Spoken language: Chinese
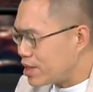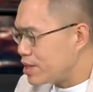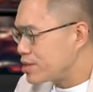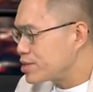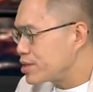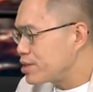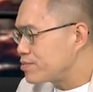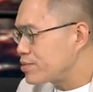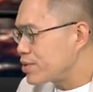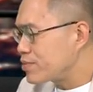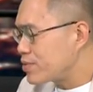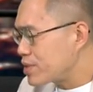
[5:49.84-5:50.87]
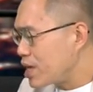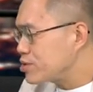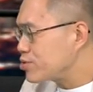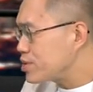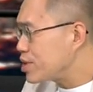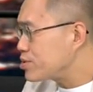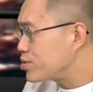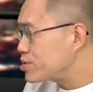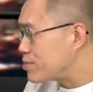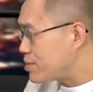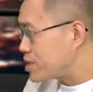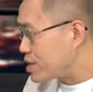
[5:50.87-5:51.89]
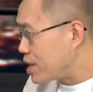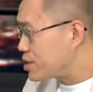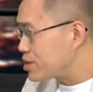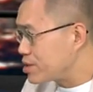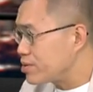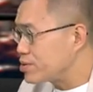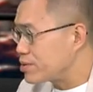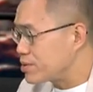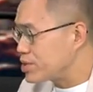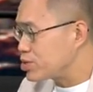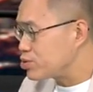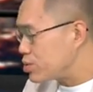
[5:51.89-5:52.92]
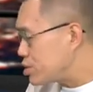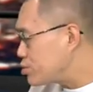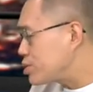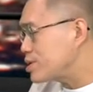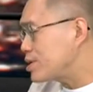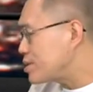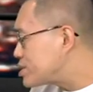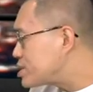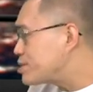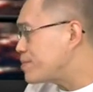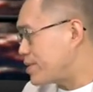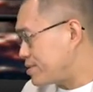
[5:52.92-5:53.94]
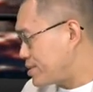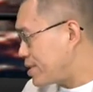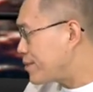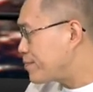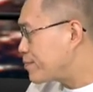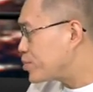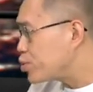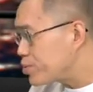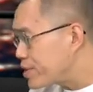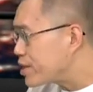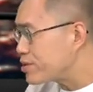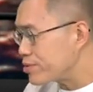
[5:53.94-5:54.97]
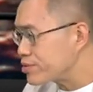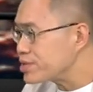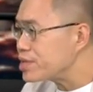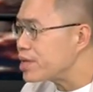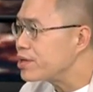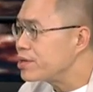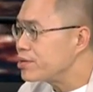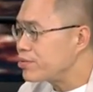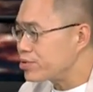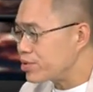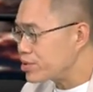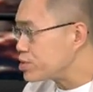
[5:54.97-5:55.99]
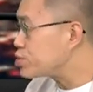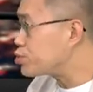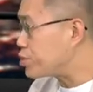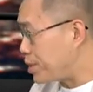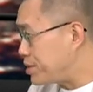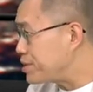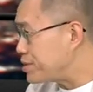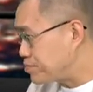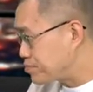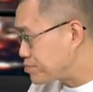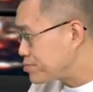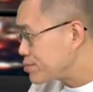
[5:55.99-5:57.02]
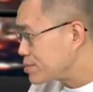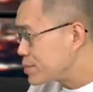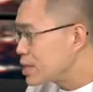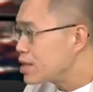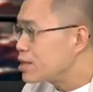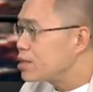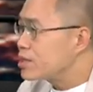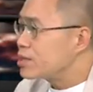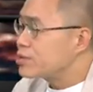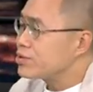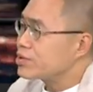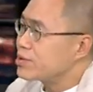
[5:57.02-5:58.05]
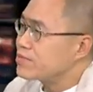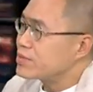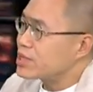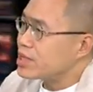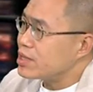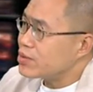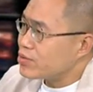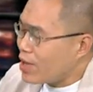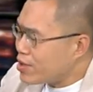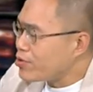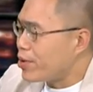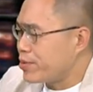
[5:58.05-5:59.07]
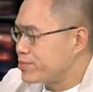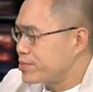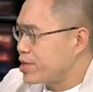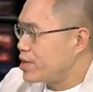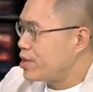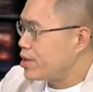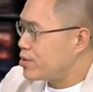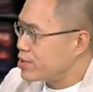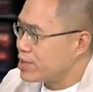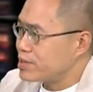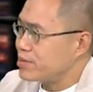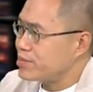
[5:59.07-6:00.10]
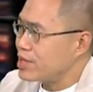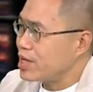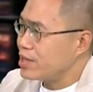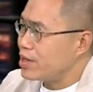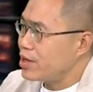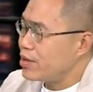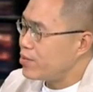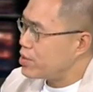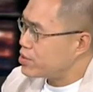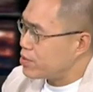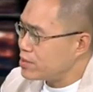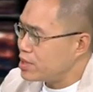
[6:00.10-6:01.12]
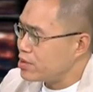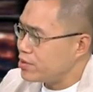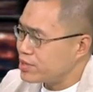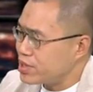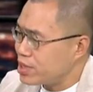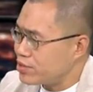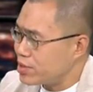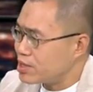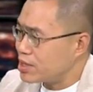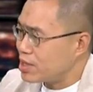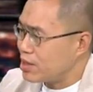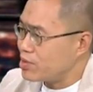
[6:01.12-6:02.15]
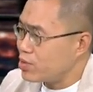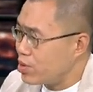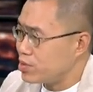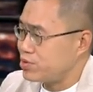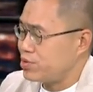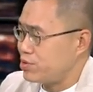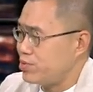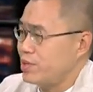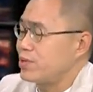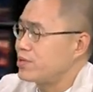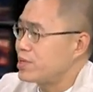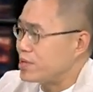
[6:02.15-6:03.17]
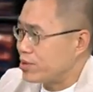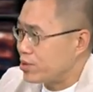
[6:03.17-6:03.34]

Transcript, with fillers: 讲的是，有我刚刚说到有什么？你刚刚提到有什么是绝对的、基本的、普遍的东西呢？我觉得这是权利。就是说，你男同也好，或者怎么样也好，我同意有些学者他们或许会有理